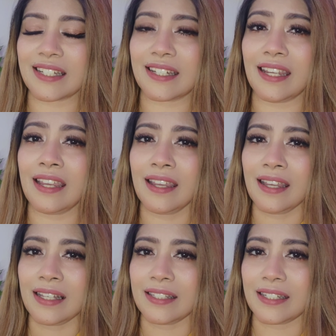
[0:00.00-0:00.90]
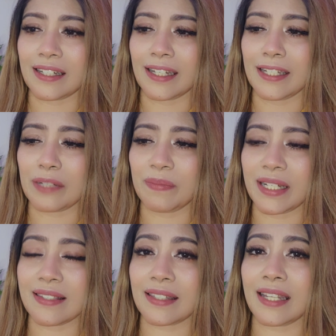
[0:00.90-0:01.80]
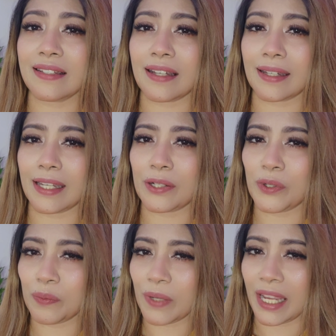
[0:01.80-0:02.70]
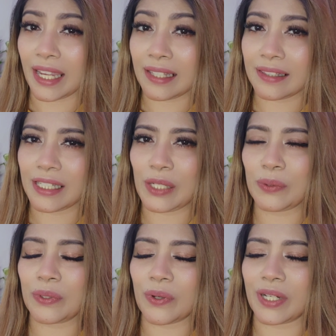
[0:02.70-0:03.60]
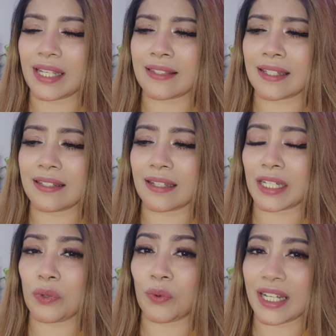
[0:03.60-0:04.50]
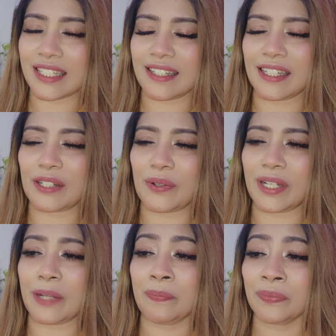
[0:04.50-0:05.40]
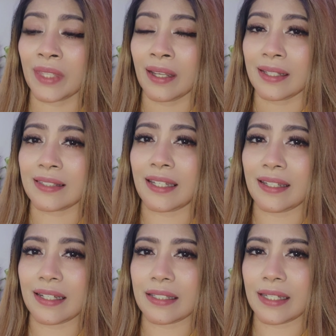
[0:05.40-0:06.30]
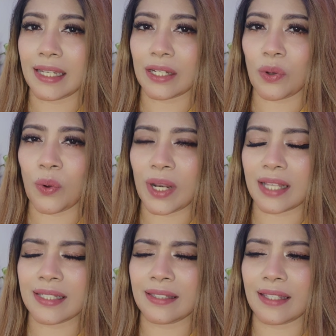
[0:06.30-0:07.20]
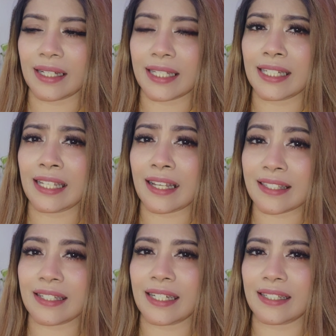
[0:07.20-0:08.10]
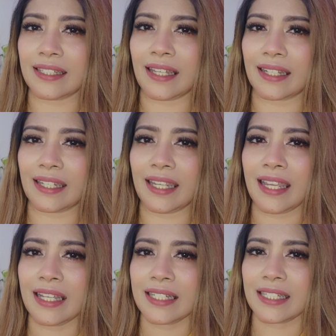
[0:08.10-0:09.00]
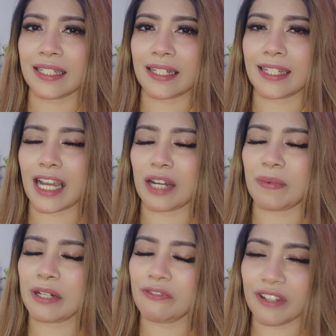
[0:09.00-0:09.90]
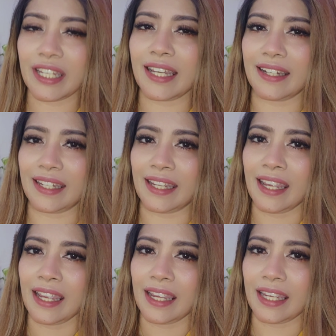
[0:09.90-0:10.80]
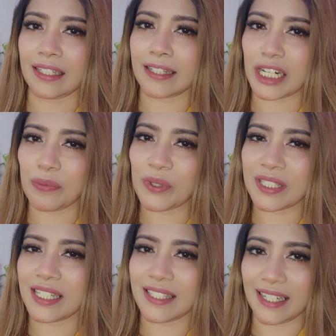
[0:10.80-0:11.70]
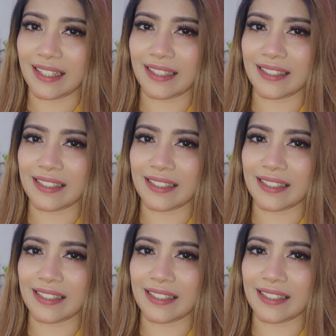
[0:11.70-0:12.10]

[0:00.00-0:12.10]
আসে যেটা কিনা আপনার স্কিনটাকে খুব হেলদি লুক করে স্কিনটাকে হোয়াইটেনিং করে স্কিনে যে কোলাজেন থাকে যে ইলাস্টিকিটি থাকে সেটাকে আবার ফিরিয়ে আনে এই কার্বক্সি জেল